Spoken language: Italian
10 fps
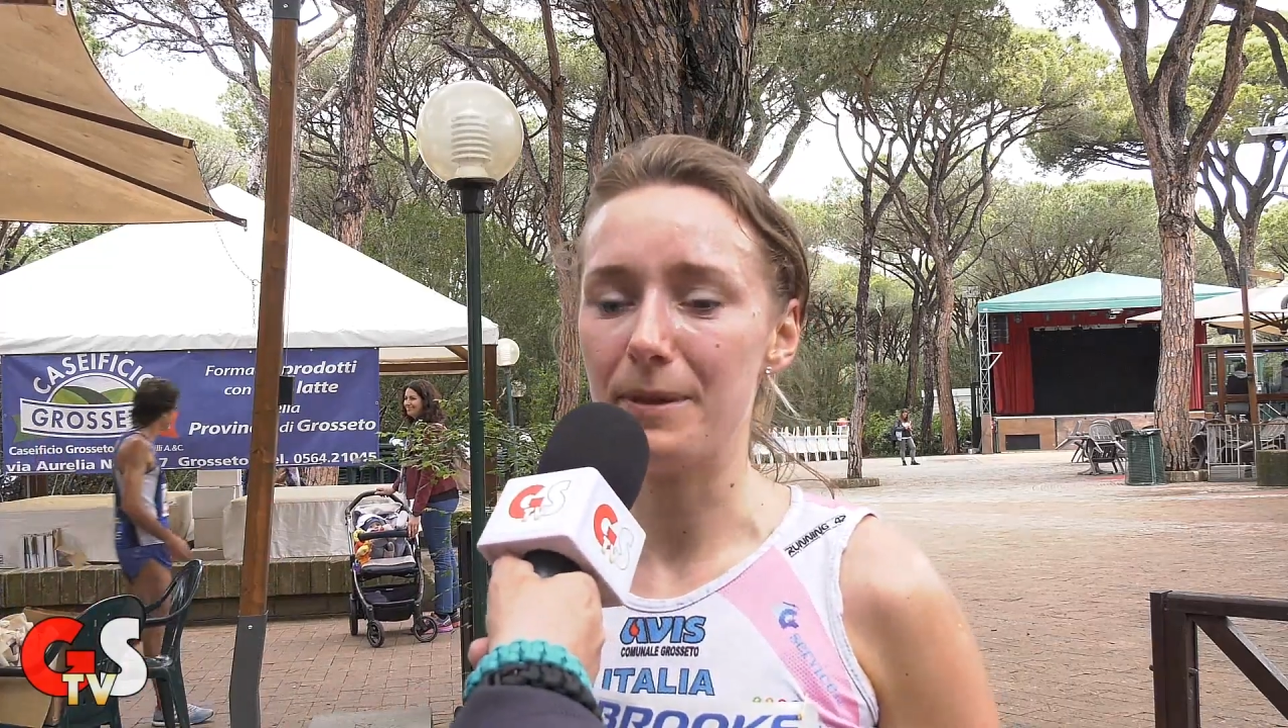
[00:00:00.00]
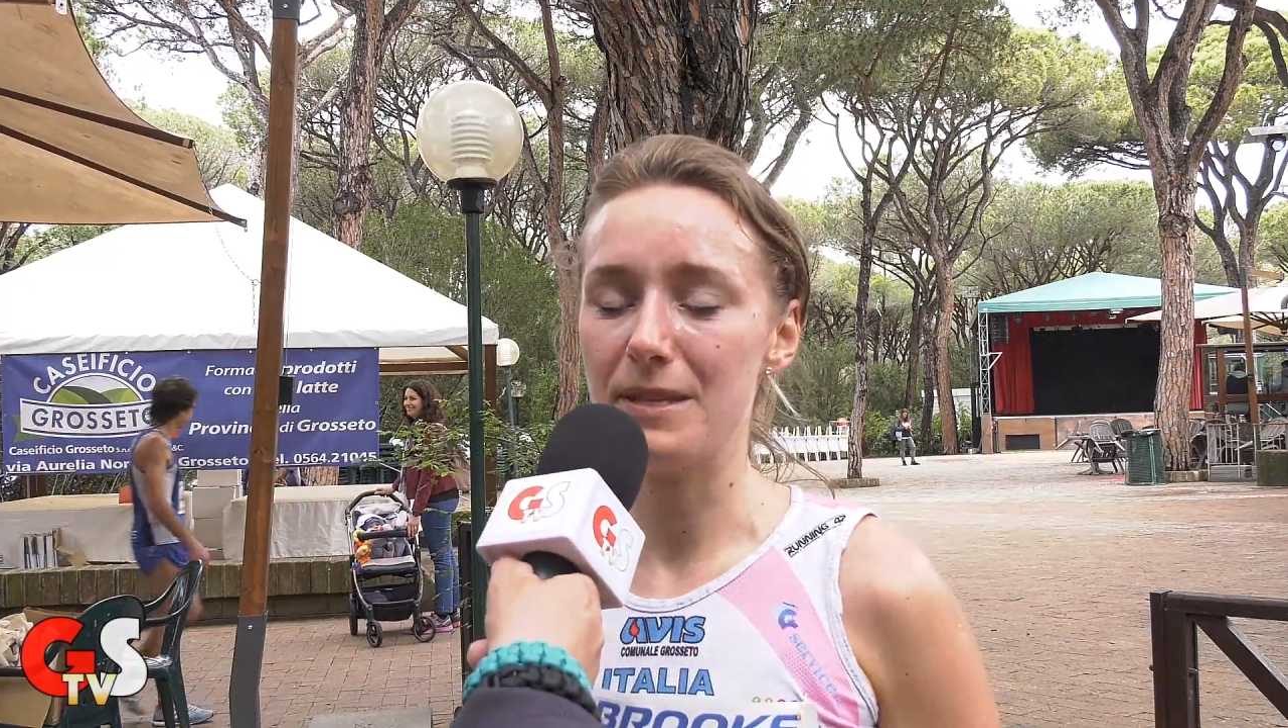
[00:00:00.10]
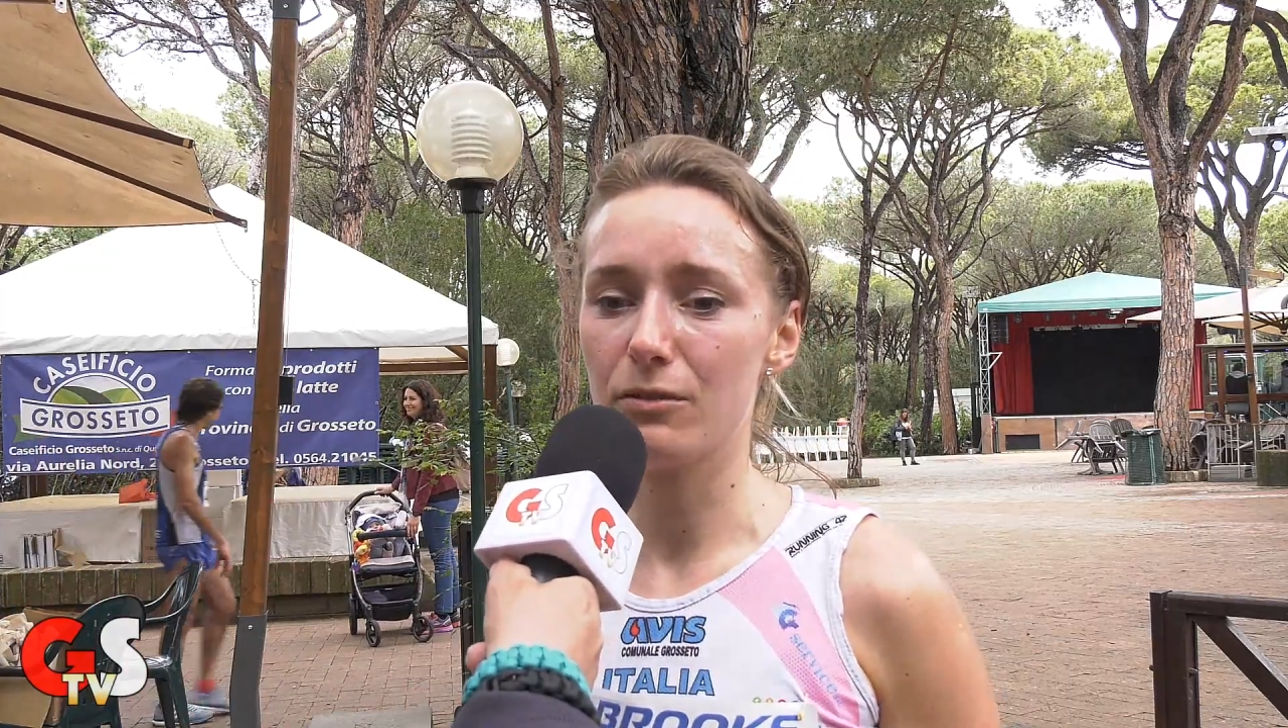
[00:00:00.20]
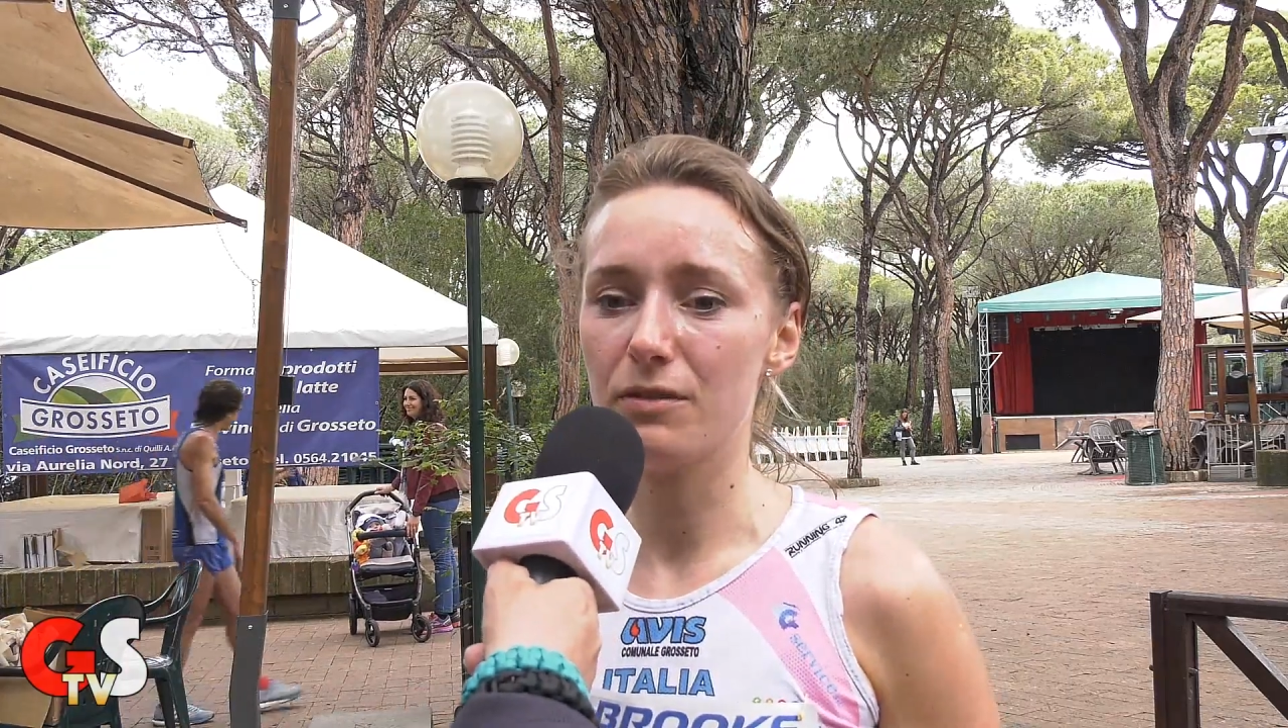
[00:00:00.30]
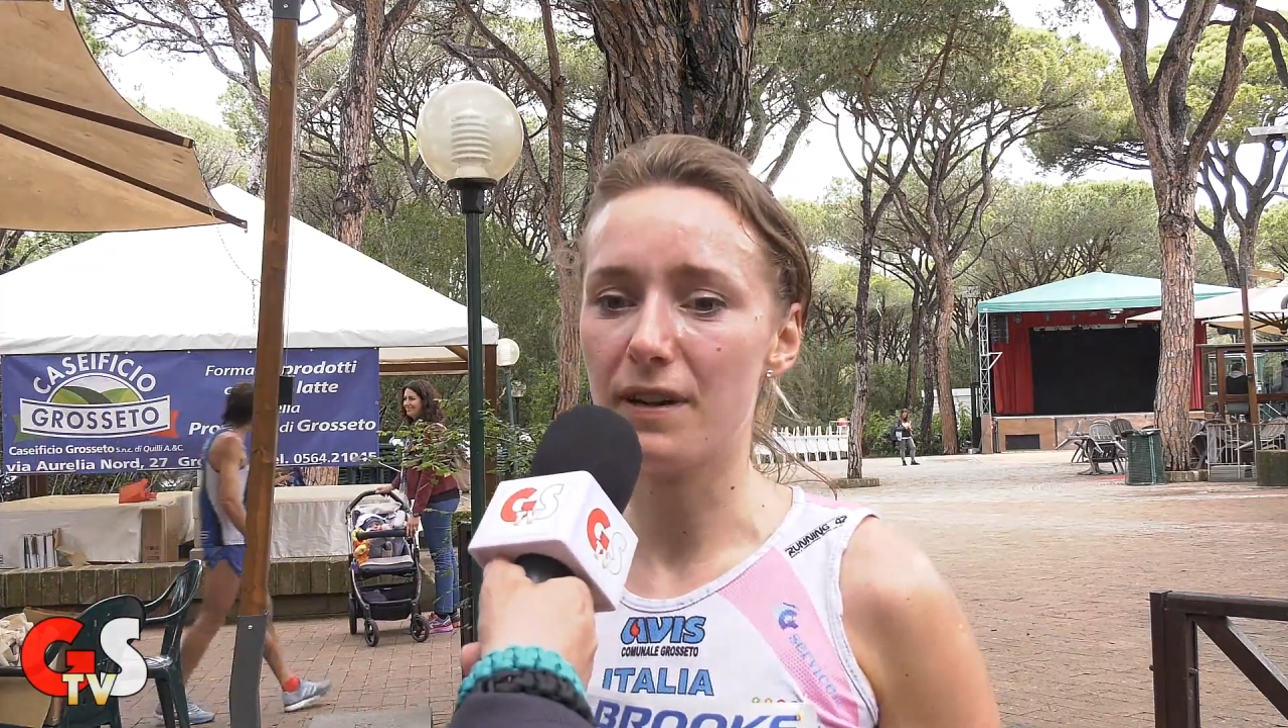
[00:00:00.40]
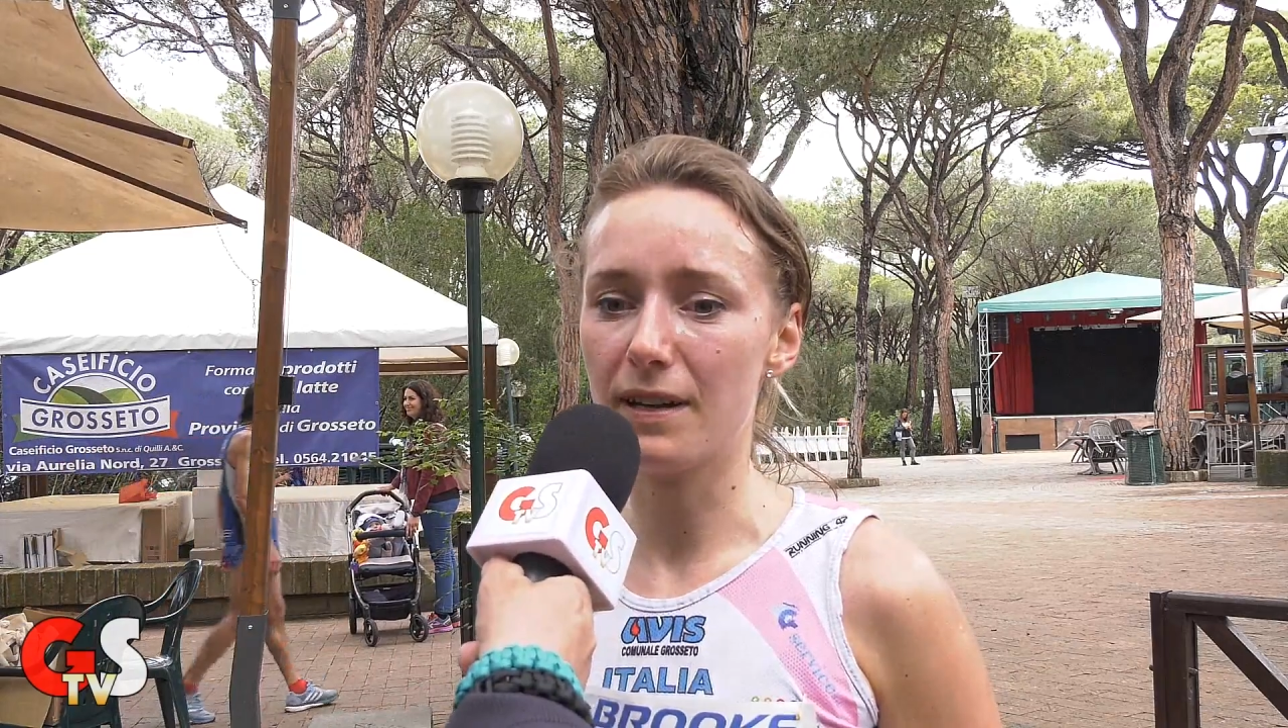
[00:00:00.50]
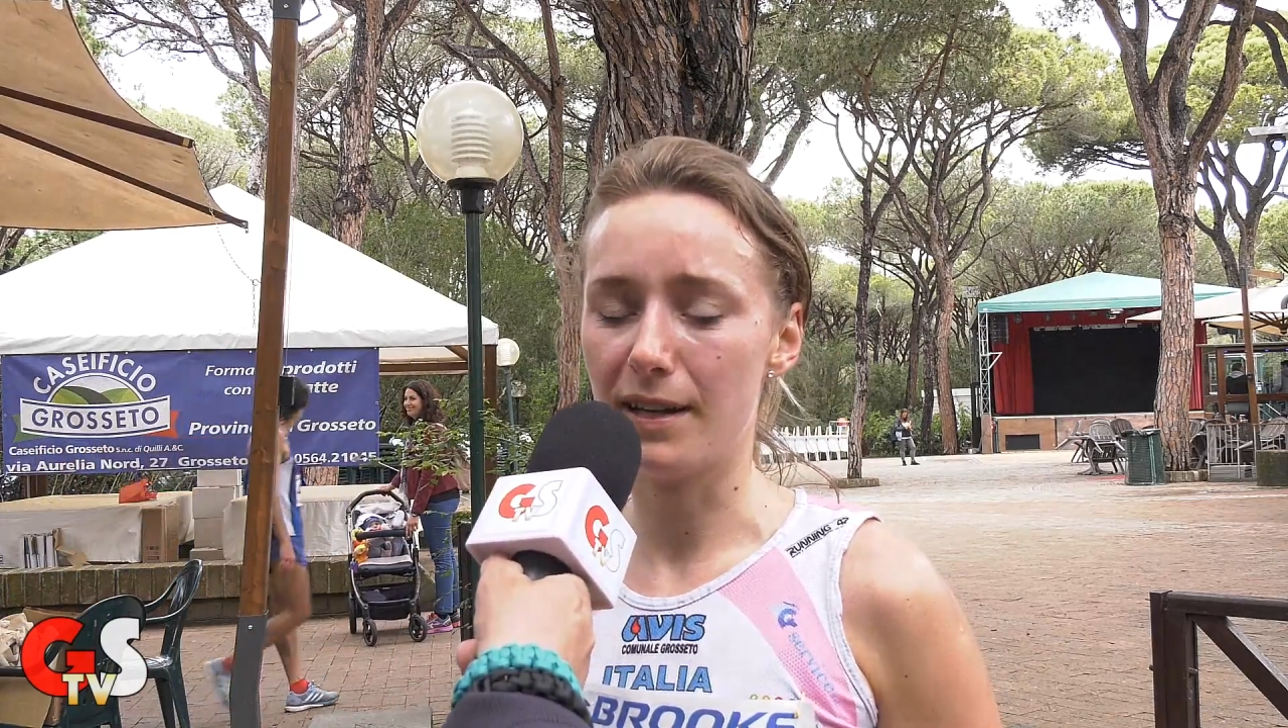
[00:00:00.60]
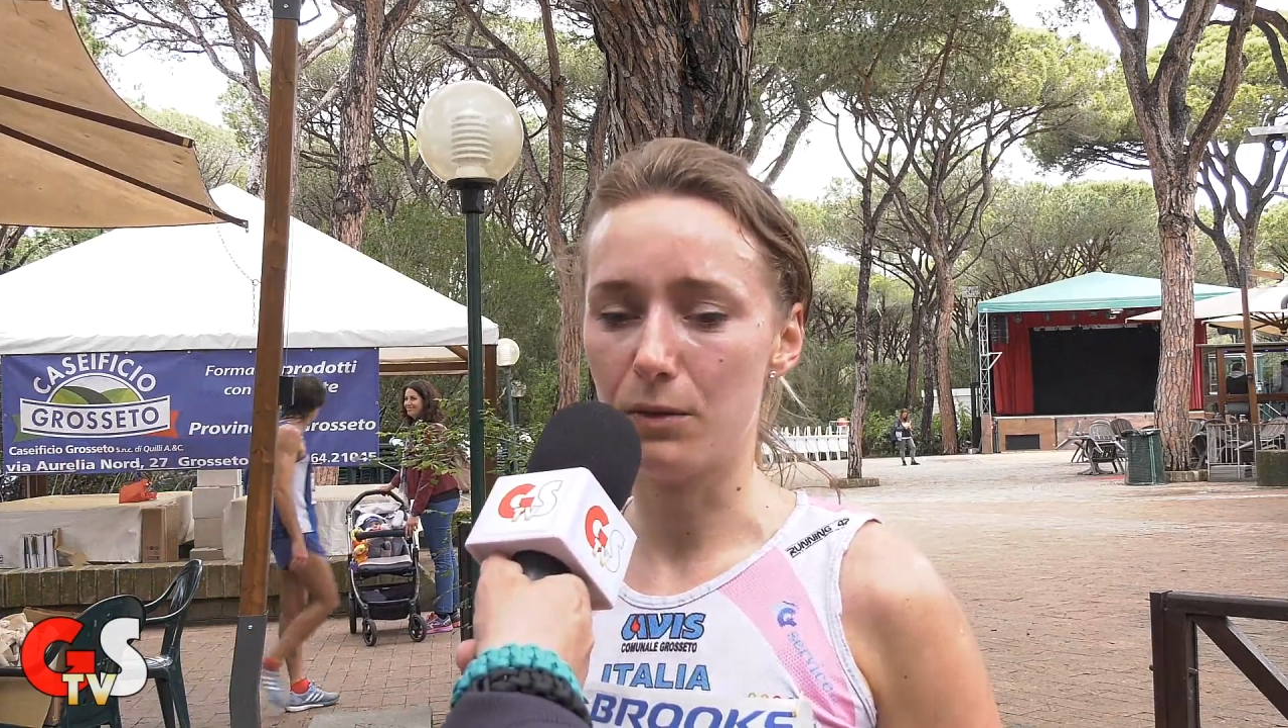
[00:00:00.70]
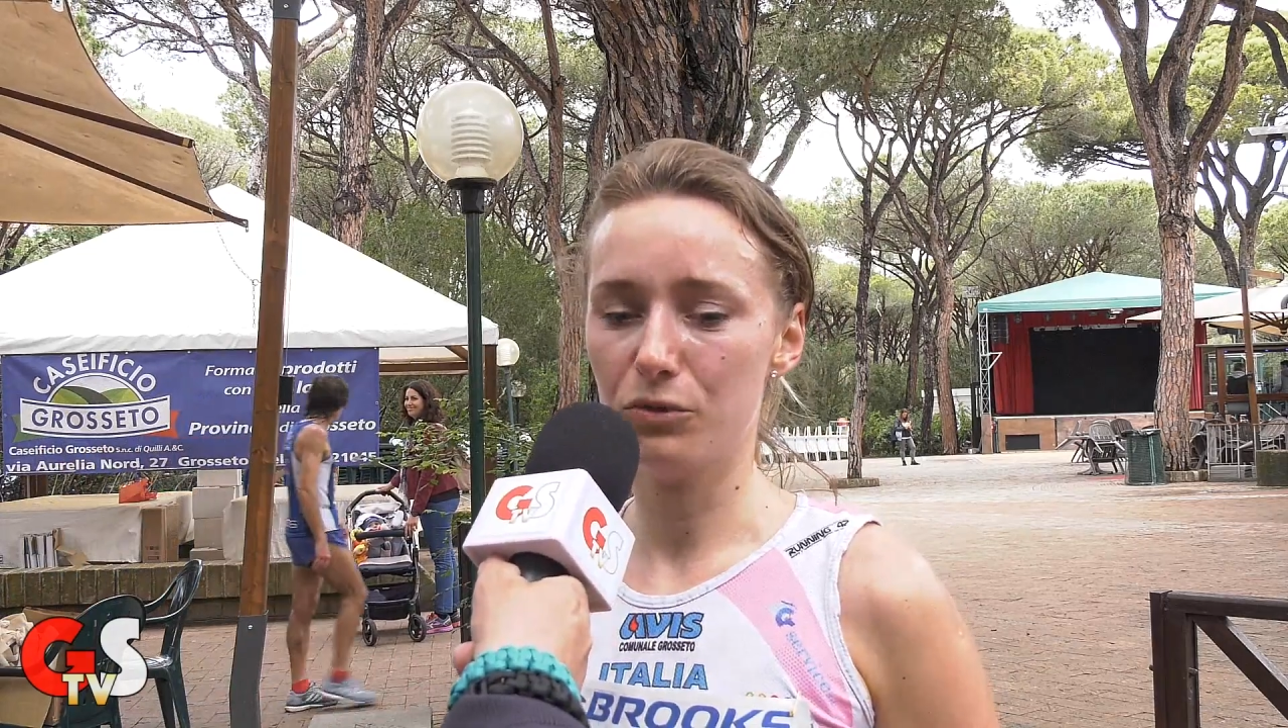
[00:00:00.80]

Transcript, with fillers: penso di fare